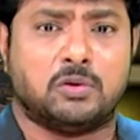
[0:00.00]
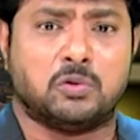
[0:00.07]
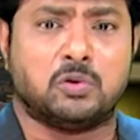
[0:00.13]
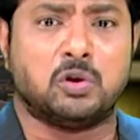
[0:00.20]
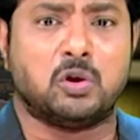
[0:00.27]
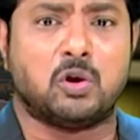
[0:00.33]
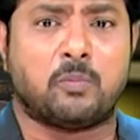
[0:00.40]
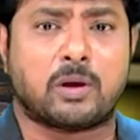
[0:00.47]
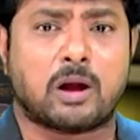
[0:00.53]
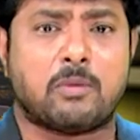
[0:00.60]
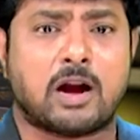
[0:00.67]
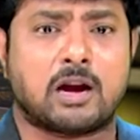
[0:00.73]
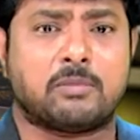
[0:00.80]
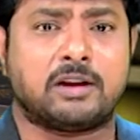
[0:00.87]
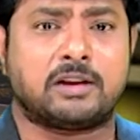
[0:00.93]
గుడిలో
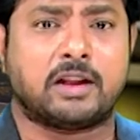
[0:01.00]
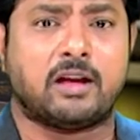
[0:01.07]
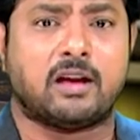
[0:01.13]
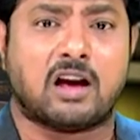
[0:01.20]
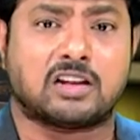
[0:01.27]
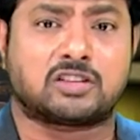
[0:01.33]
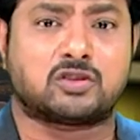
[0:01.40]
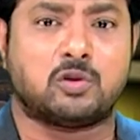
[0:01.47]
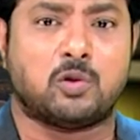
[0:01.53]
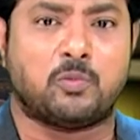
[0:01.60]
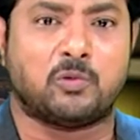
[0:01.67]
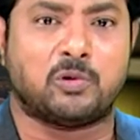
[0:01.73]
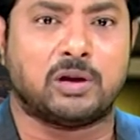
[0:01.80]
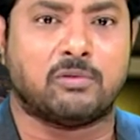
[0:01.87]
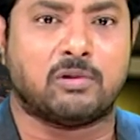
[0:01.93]
ప్రమాణం అంటే అస్సలు
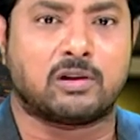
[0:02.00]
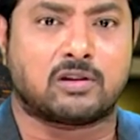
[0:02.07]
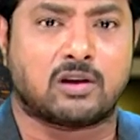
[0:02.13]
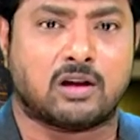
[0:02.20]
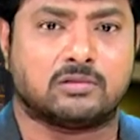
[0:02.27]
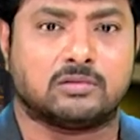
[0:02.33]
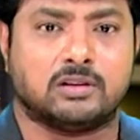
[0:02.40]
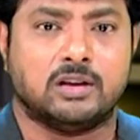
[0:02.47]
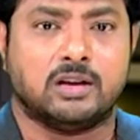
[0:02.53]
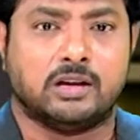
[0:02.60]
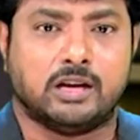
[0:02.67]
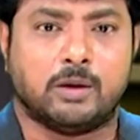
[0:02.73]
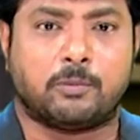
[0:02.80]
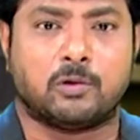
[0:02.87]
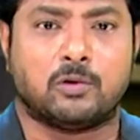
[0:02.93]
ఒప్పుకునేవారు కాదు
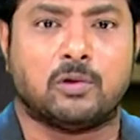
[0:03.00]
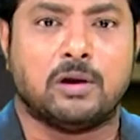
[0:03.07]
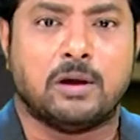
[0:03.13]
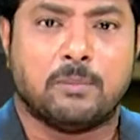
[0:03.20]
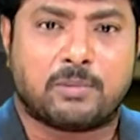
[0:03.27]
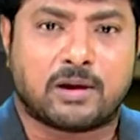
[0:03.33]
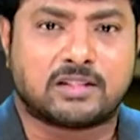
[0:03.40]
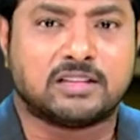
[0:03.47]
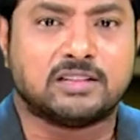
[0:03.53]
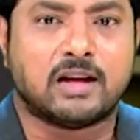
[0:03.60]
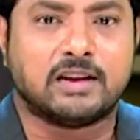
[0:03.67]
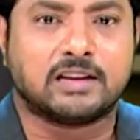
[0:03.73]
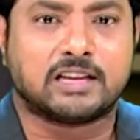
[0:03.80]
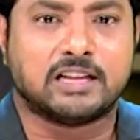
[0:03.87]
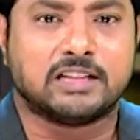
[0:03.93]
ఇప్పుడు
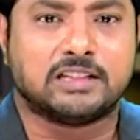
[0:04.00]
ప్రతిదానికి